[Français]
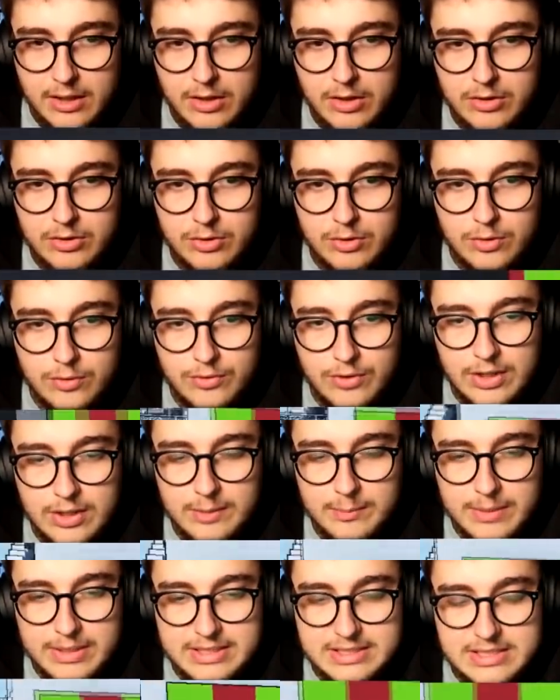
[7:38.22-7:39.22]
Over,
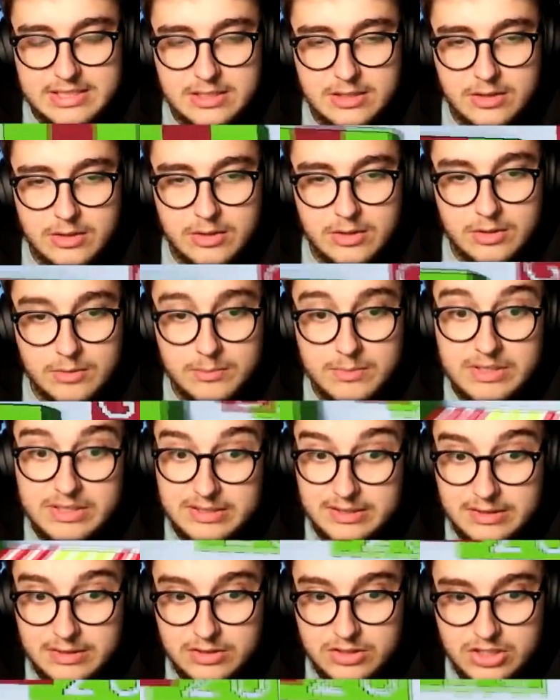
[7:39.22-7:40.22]
il m'a dit, mais
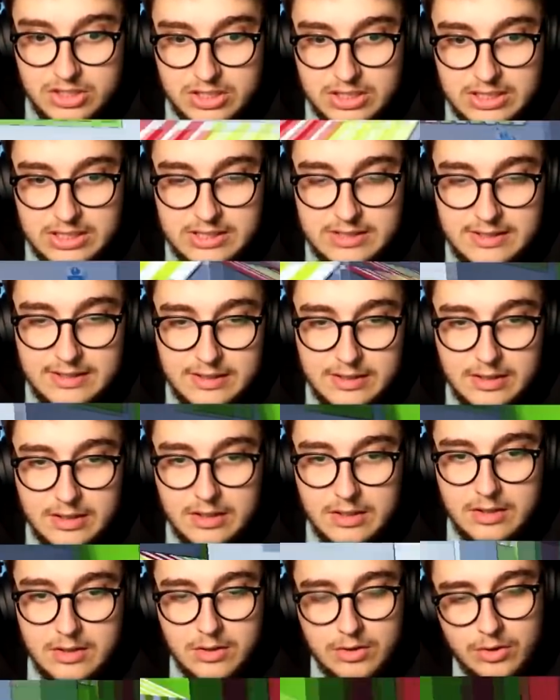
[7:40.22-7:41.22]
j'ai une idée,
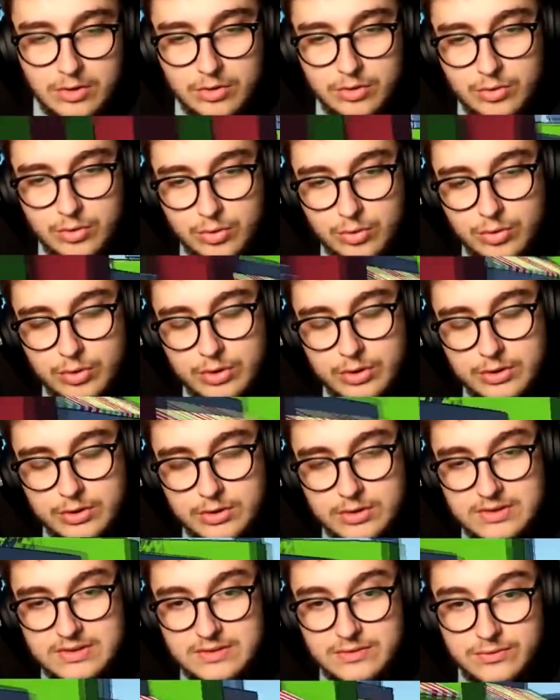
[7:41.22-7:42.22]
en gros,
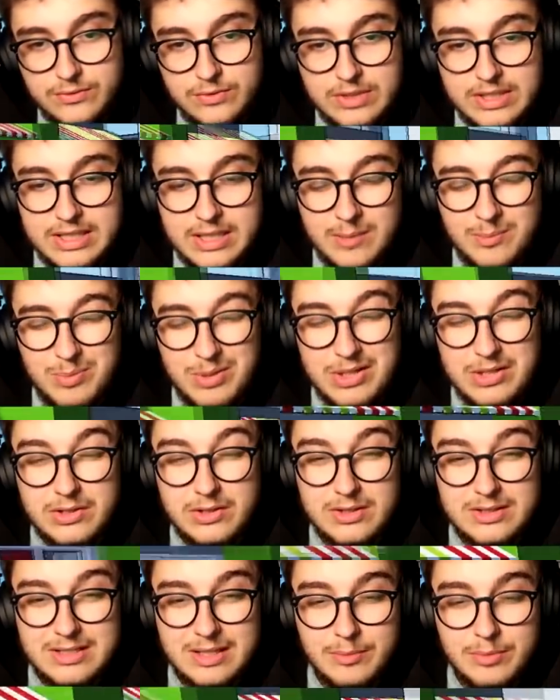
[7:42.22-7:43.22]
euh, si vous voulez, il y a plein
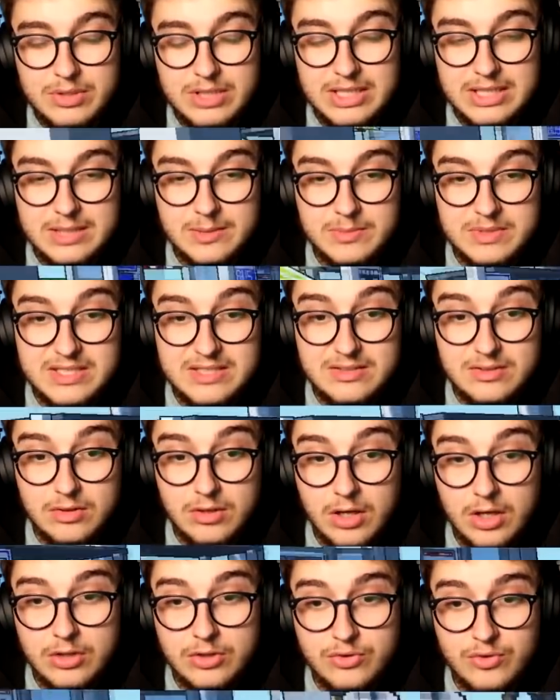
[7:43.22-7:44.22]
d'abonnés qui me disent
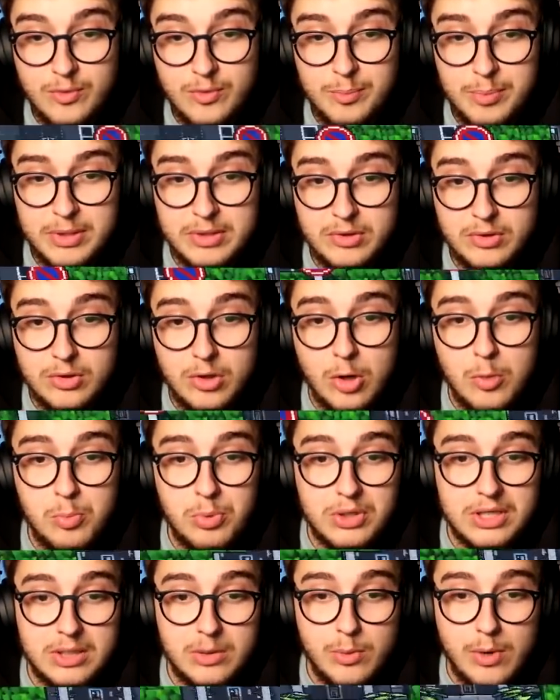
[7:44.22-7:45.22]
Ah, fais pas de coque
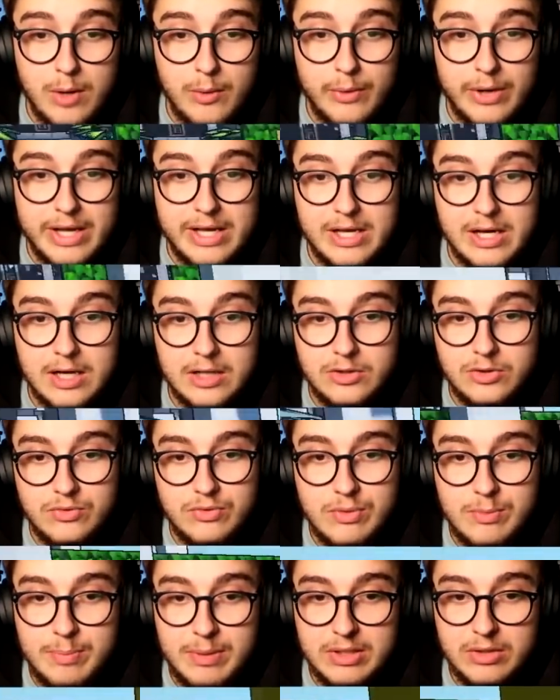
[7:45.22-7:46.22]
pour les Huawei, ah, tu
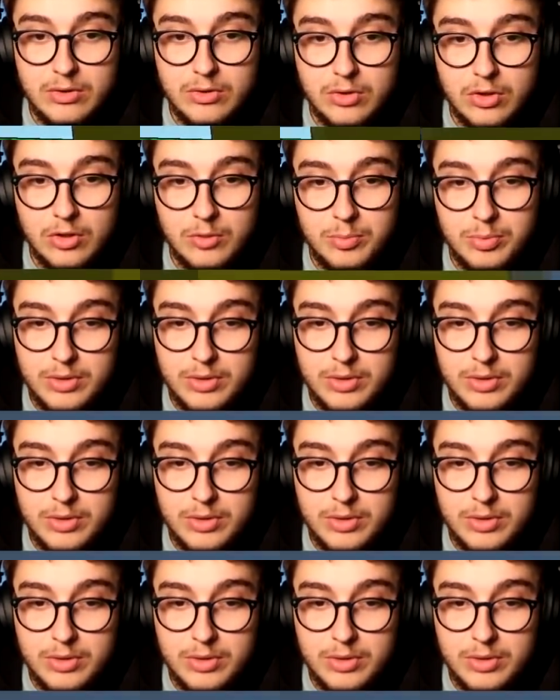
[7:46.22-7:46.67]
fais pas de coque